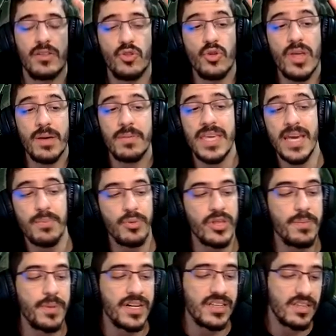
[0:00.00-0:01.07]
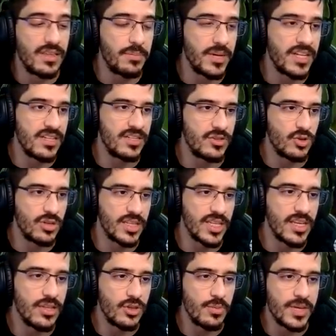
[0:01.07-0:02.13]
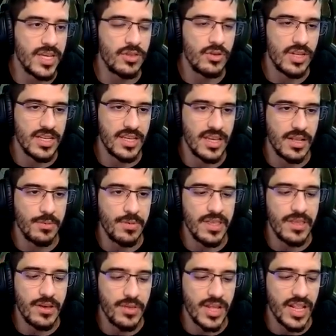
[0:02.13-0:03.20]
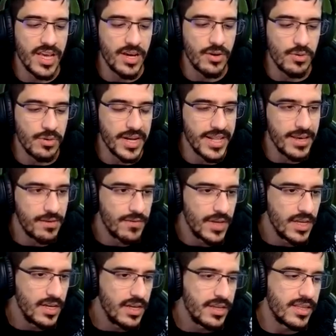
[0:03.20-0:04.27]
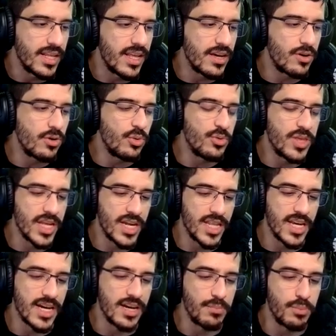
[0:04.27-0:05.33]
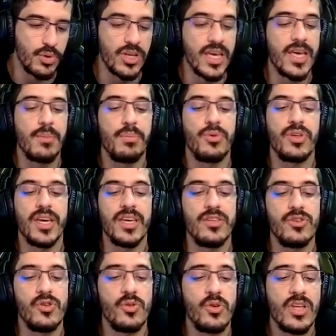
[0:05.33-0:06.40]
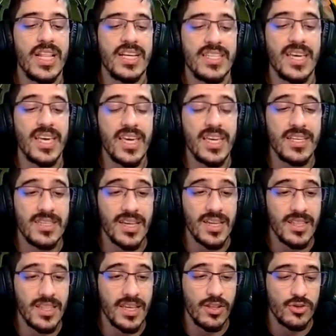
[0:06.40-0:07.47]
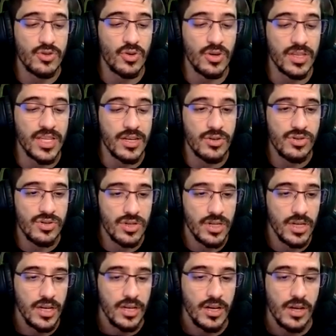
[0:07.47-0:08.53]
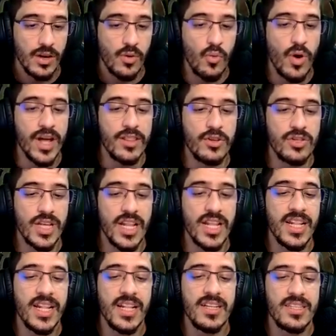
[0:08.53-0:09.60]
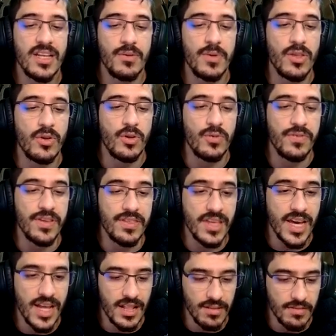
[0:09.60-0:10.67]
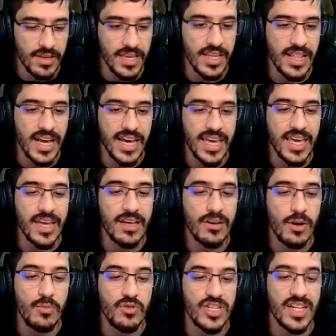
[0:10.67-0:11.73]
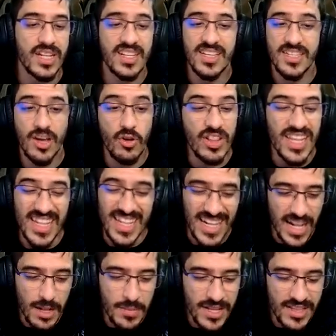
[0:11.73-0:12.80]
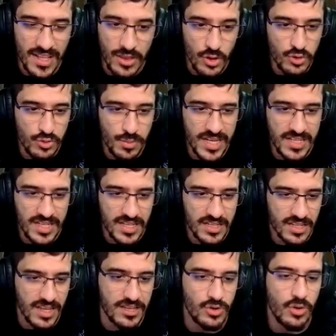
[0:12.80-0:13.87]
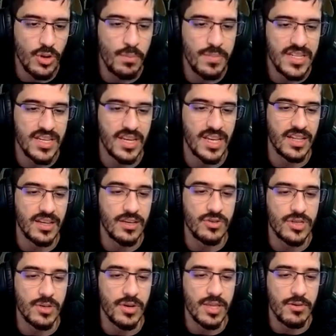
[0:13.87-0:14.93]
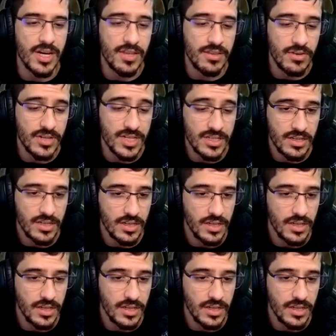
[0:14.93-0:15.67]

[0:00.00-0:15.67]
Todavía podéis participar en el sorteito Viendo el, vídeo del Eco, ¿vale? De Eco Luciérnaga, ¿por qué? Porque yo doy las skins, gente, los sorteos cuando salen en el servidor oficial. Y la skin, como se ha retrasado literalmente dos meses, que son dos meses que Río se va de vacaciones,